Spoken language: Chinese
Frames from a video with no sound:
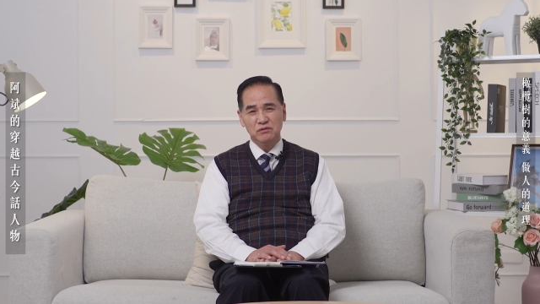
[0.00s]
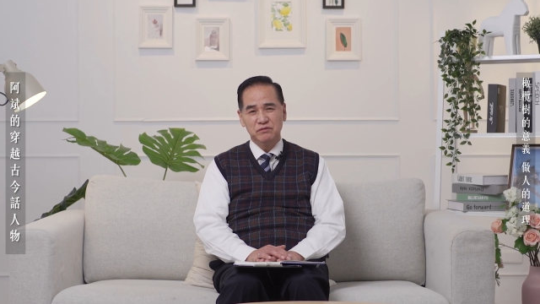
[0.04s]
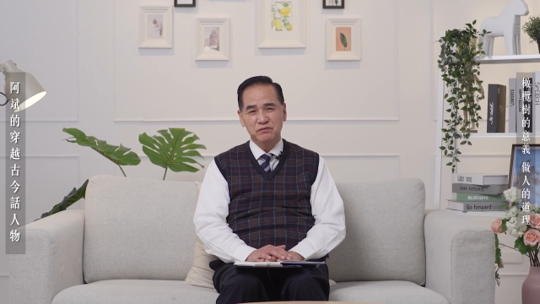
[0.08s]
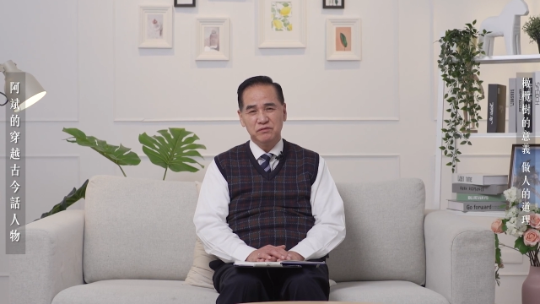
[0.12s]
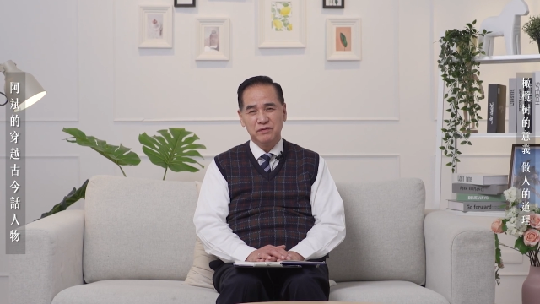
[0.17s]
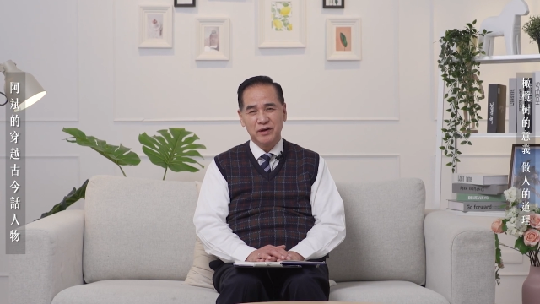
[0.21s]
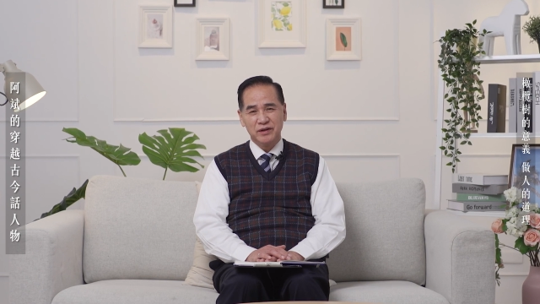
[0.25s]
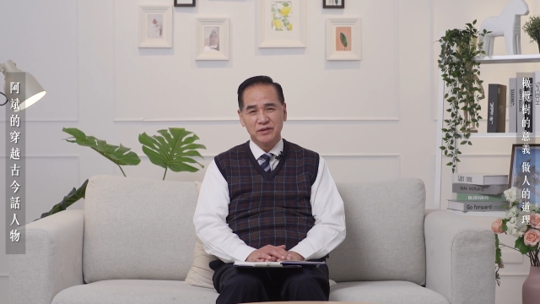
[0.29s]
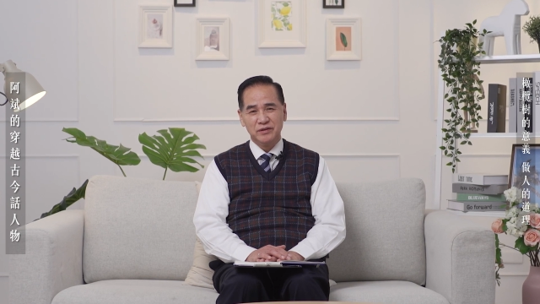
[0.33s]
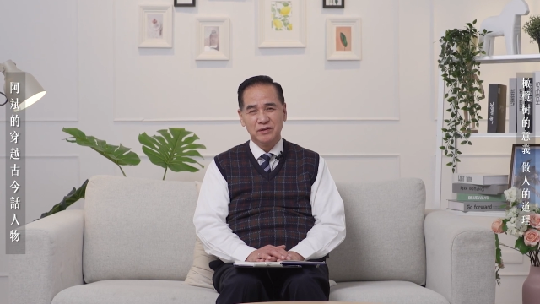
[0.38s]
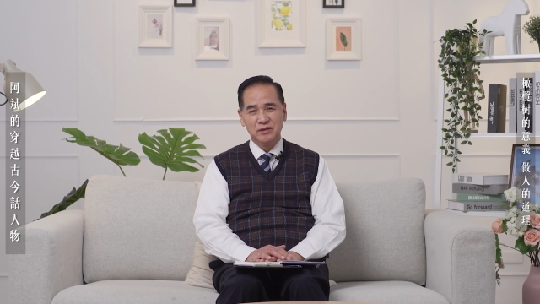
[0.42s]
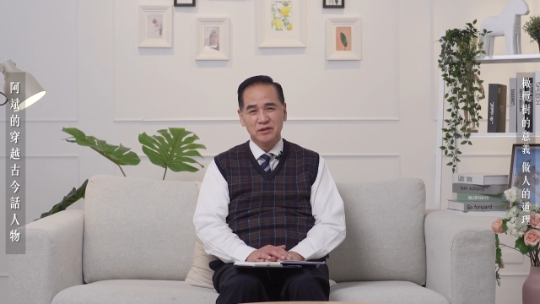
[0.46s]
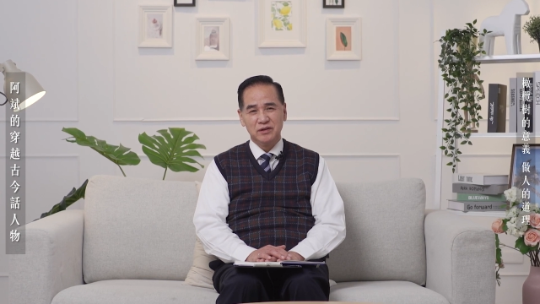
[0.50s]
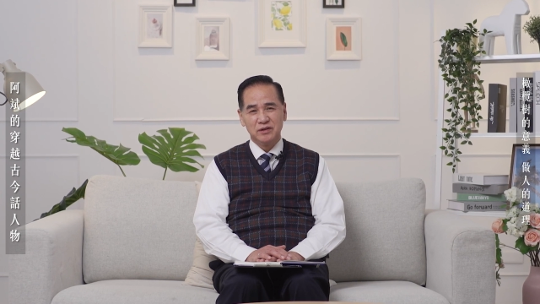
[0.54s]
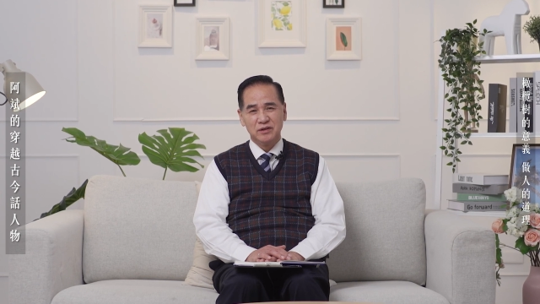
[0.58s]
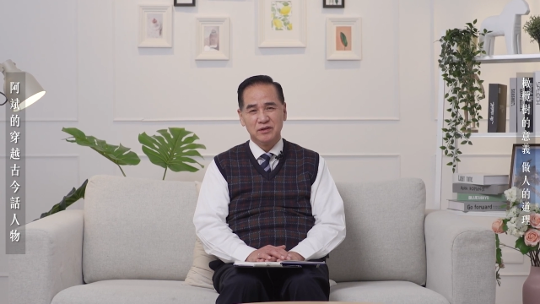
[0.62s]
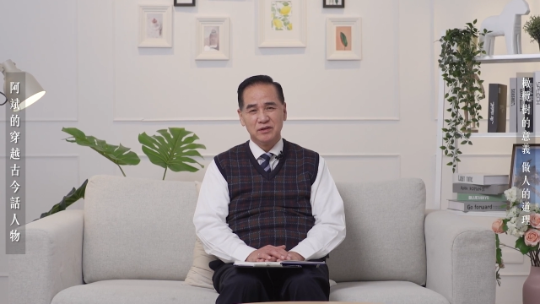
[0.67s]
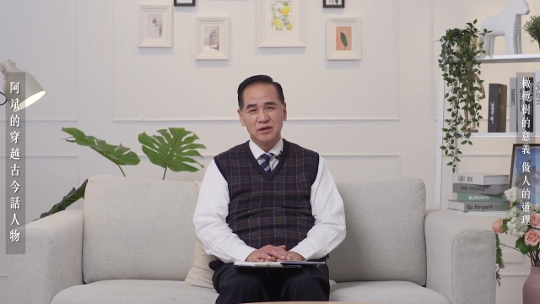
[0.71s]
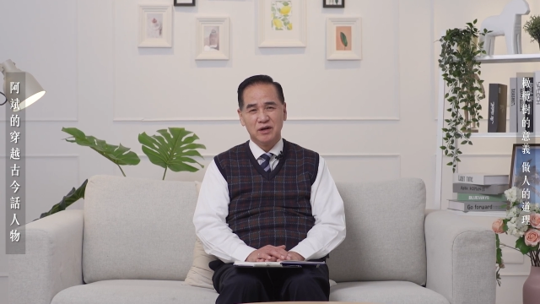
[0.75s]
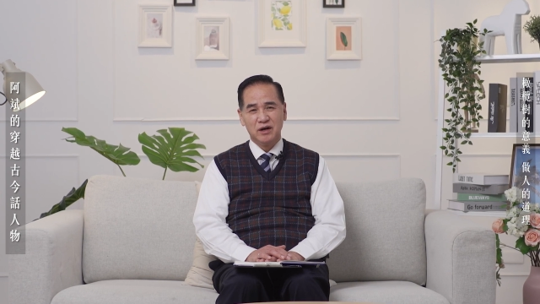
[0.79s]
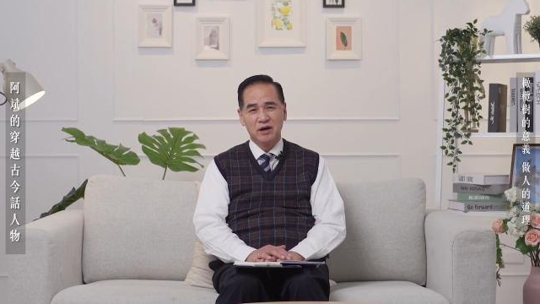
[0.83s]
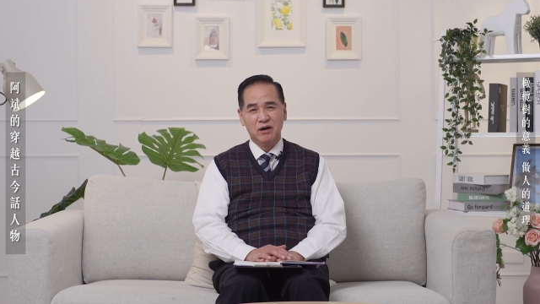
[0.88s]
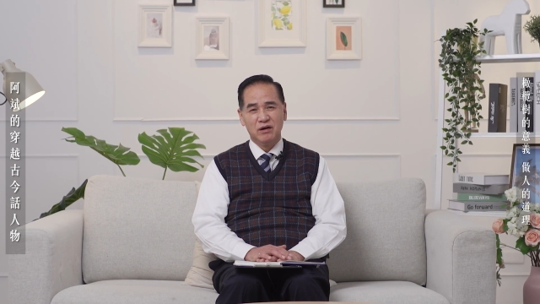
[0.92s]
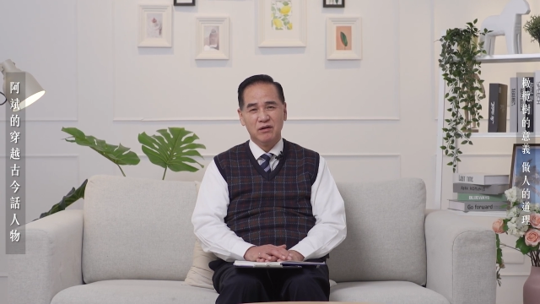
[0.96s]
犯
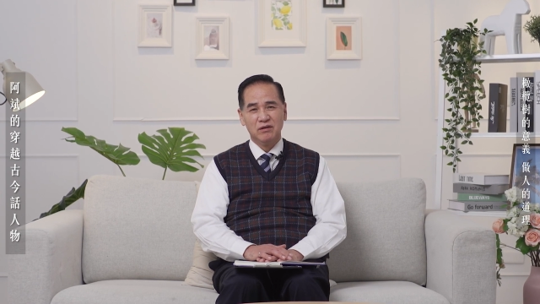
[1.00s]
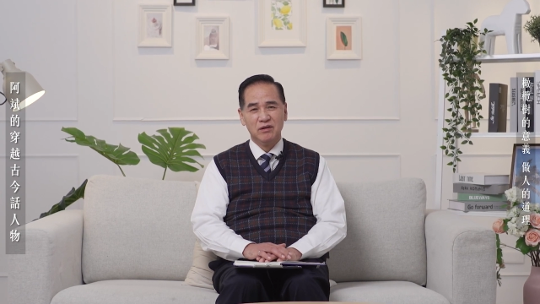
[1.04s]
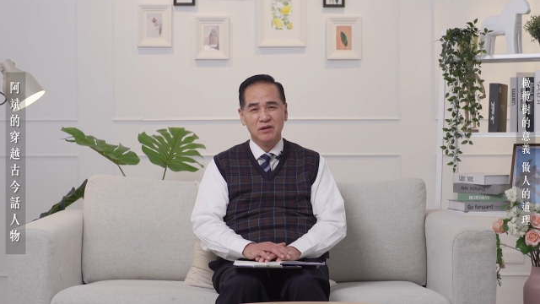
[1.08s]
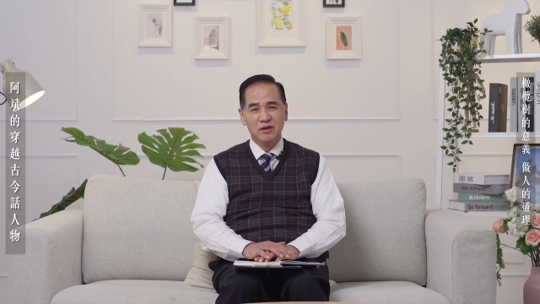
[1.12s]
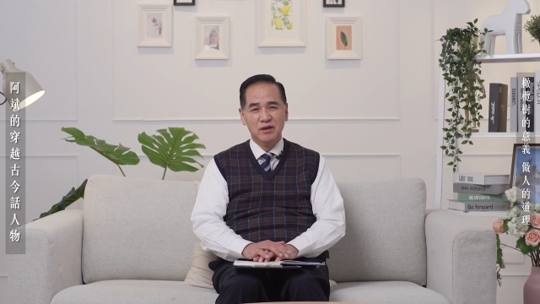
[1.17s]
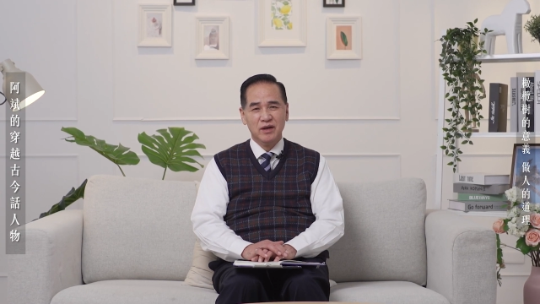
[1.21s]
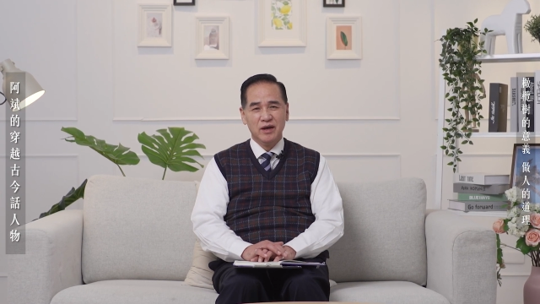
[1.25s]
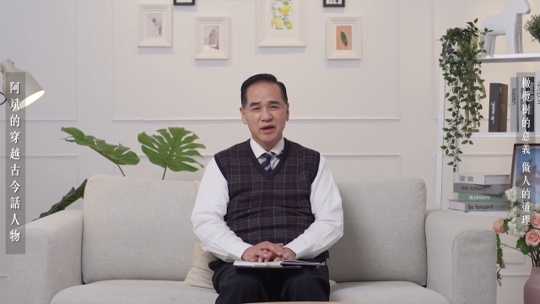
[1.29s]
的哈